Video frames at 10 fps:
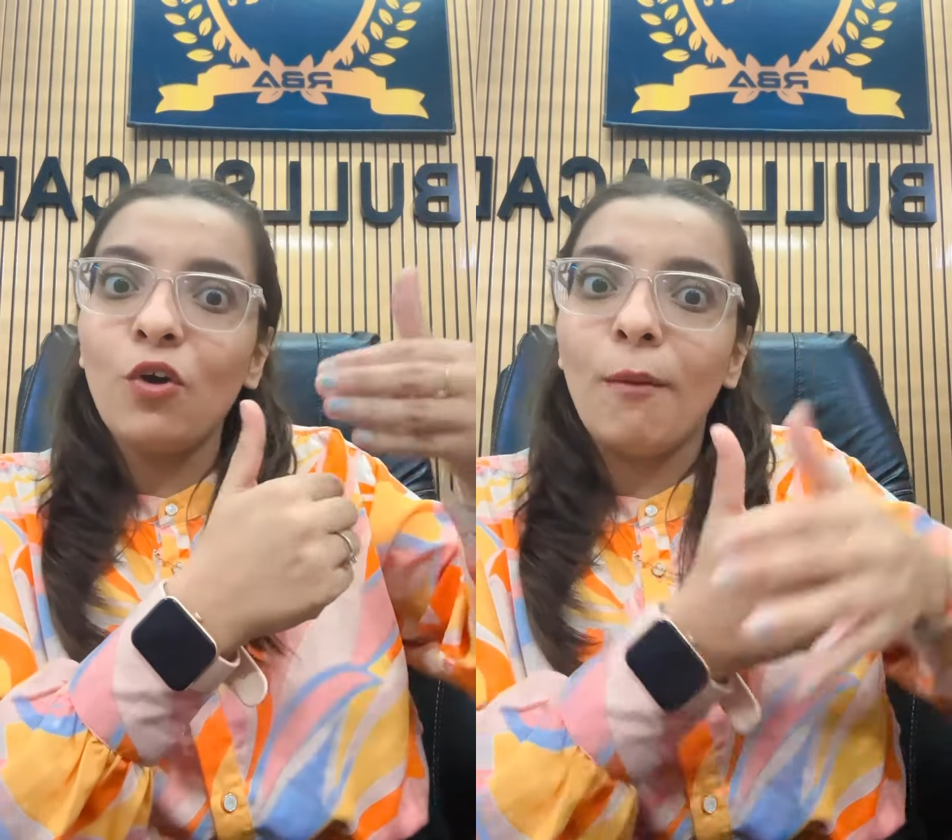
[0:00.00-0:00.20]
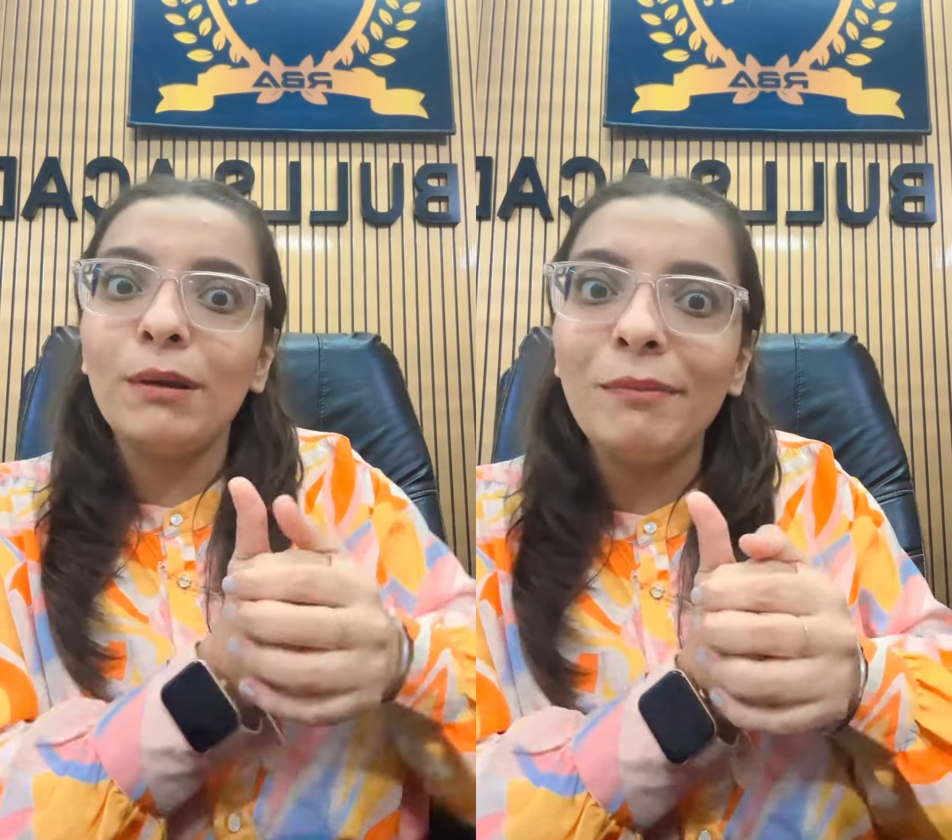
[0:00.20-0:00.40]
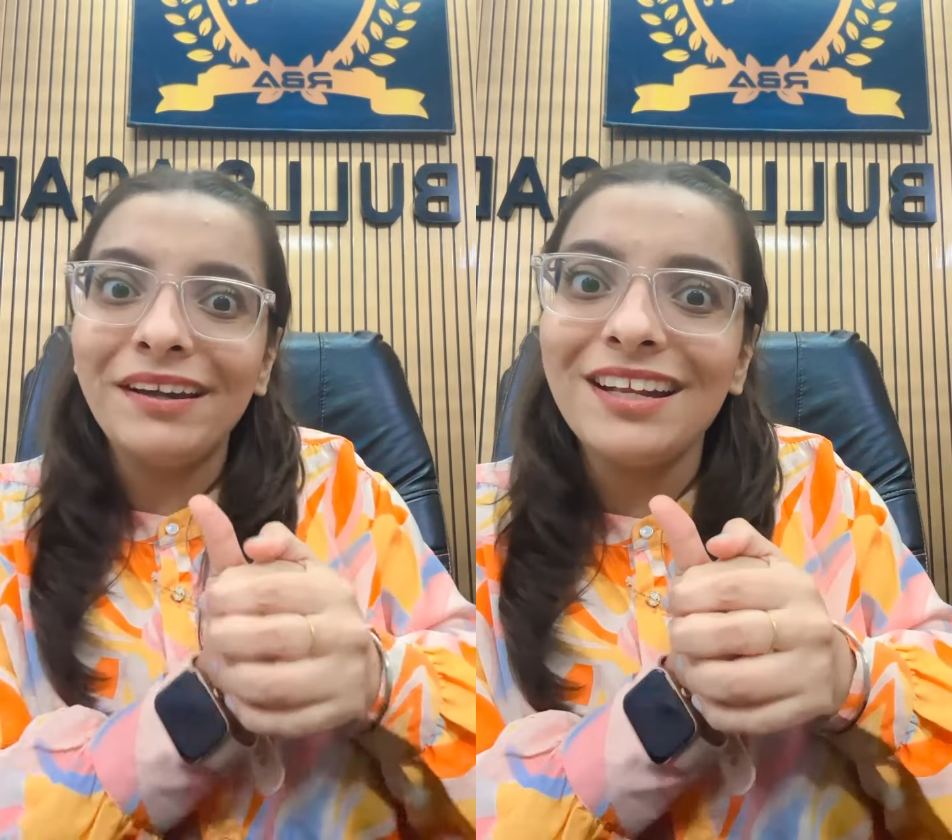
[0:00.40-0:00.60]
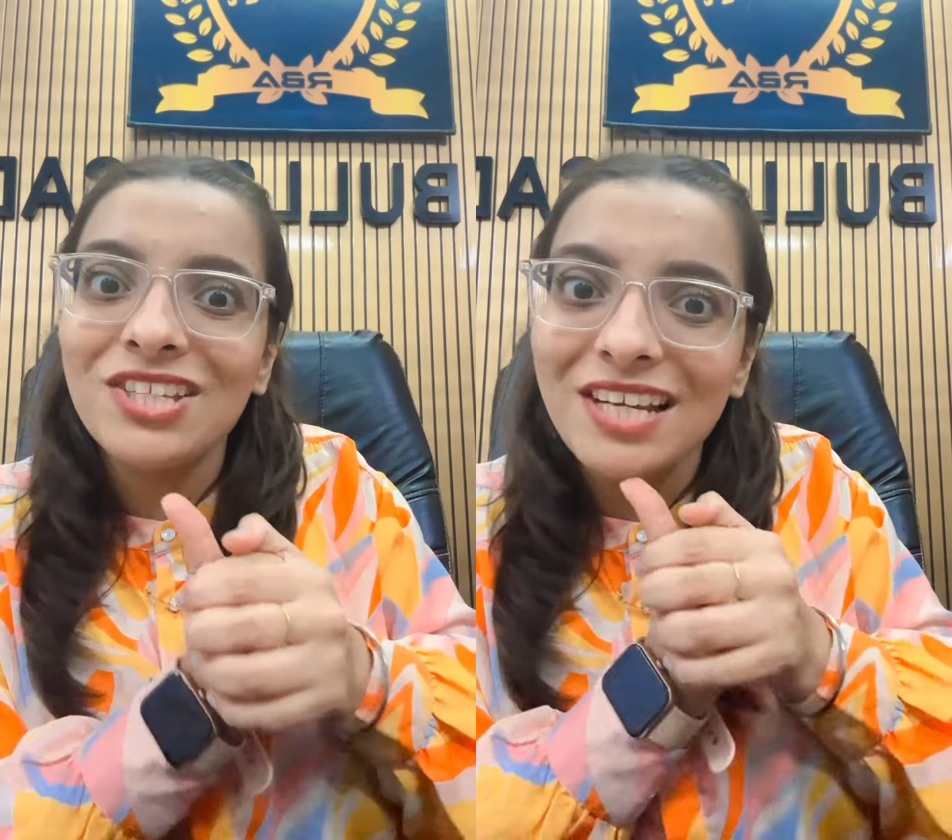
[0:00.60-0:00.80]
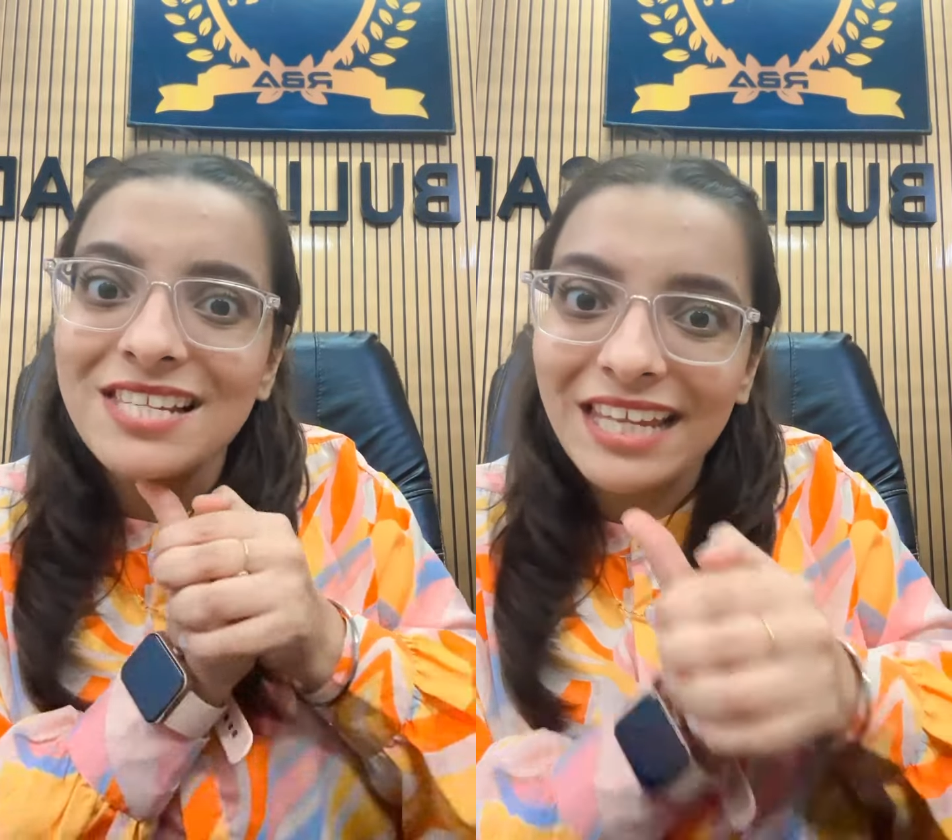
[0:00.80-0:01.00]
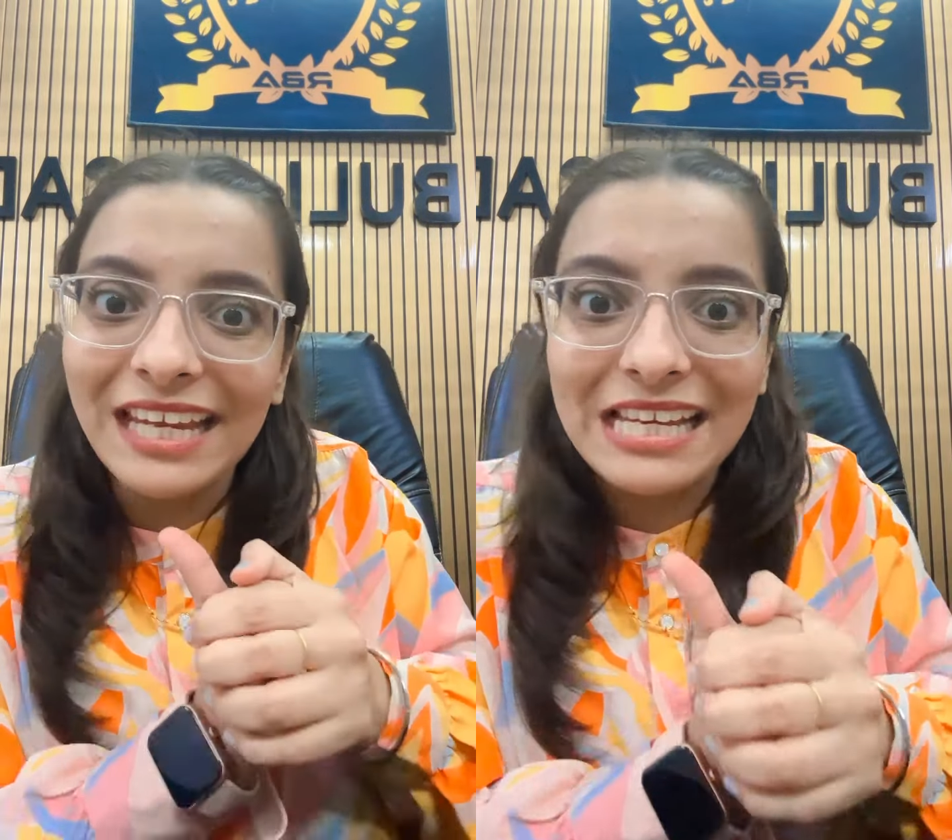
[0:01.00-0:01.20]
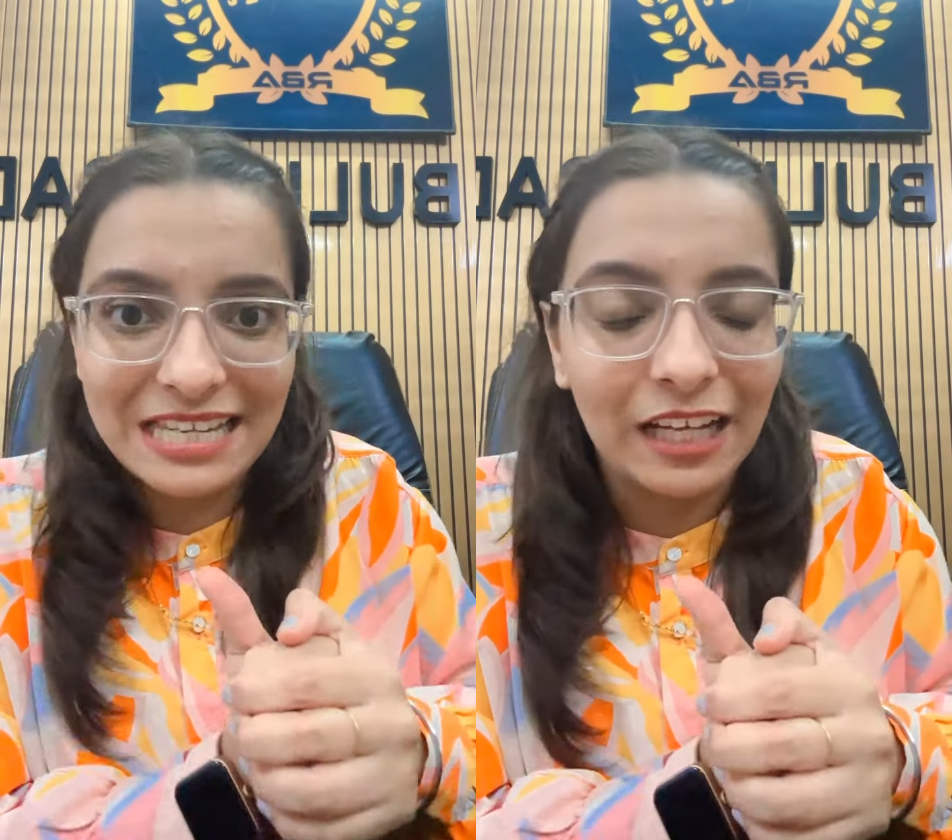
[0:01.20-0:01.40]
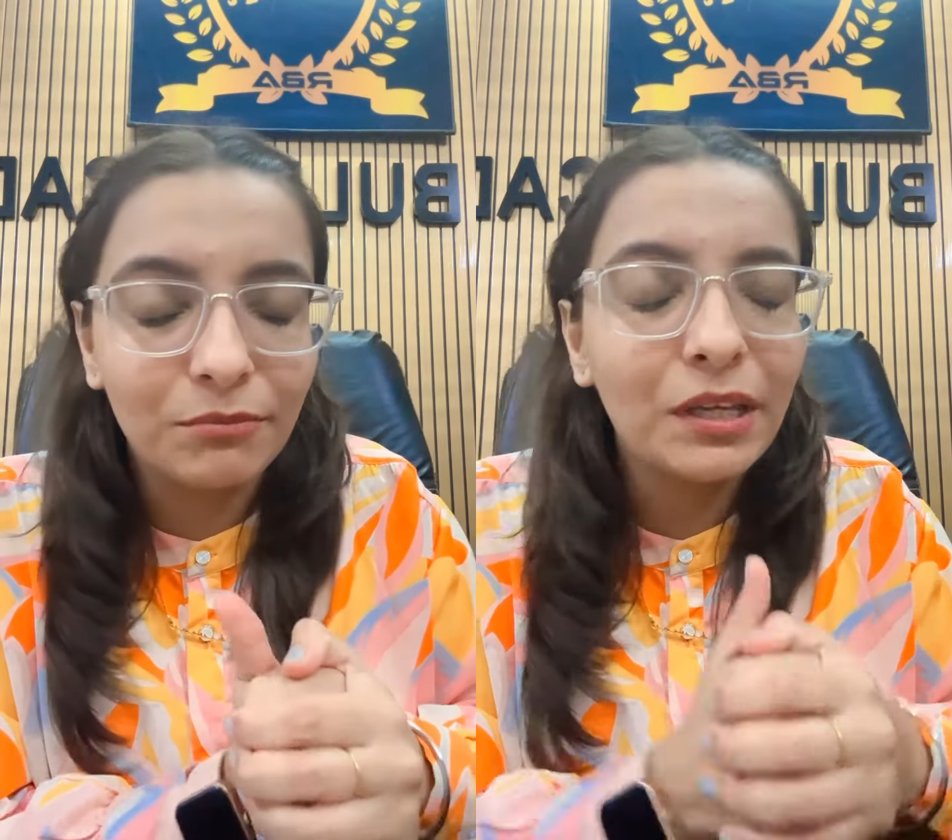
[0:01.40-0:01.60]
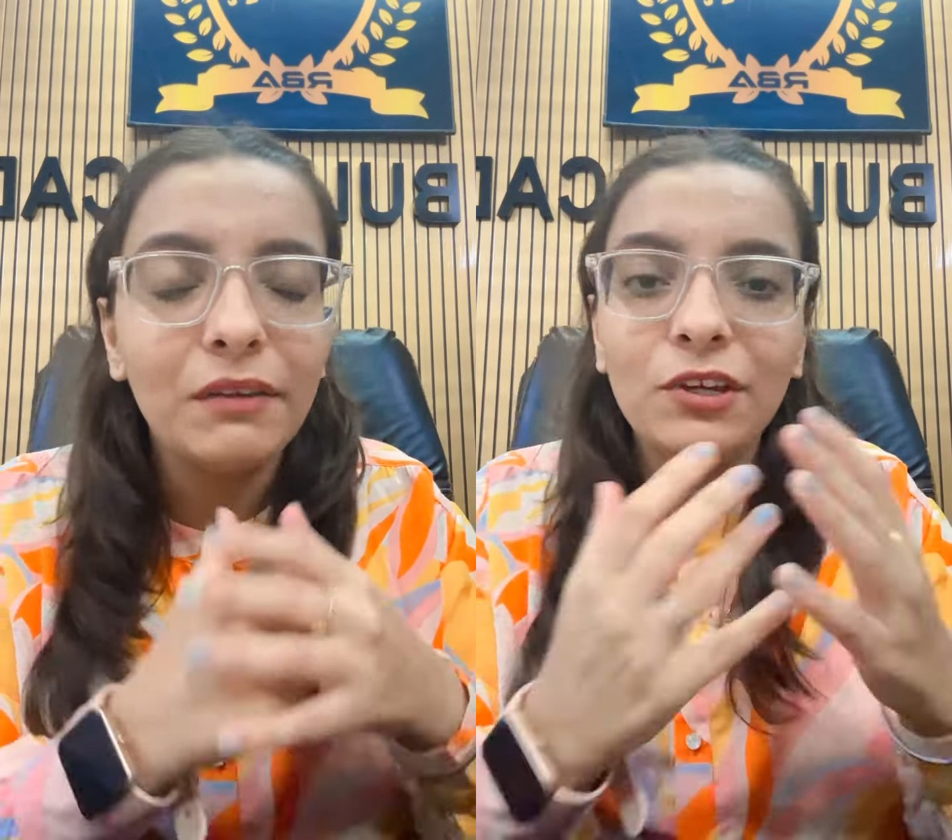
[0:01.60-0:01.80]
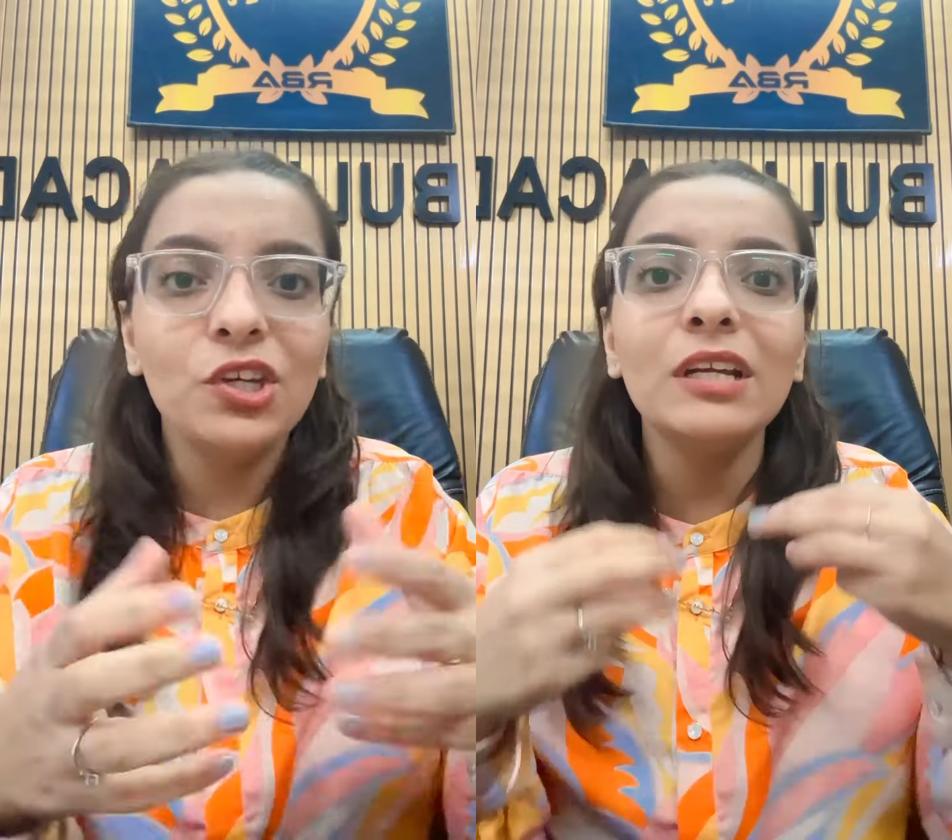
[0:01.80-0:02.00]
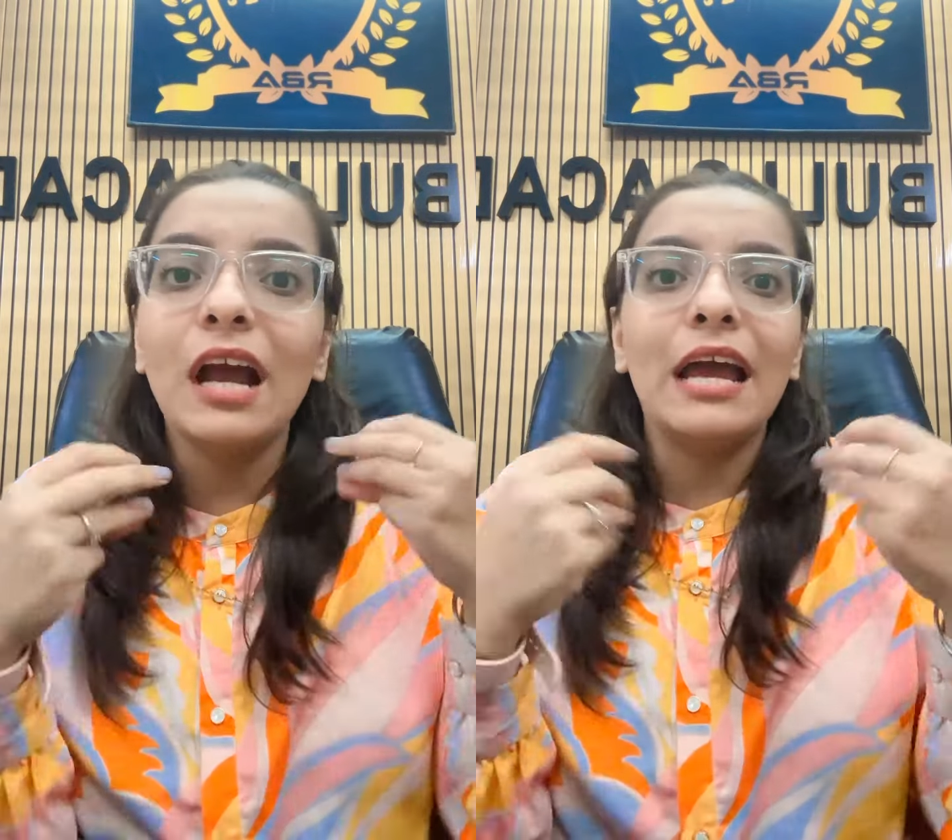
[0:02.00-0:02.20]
एक कॉम्प्लीमेंट्री चीज़ देगी साथ में रिविजन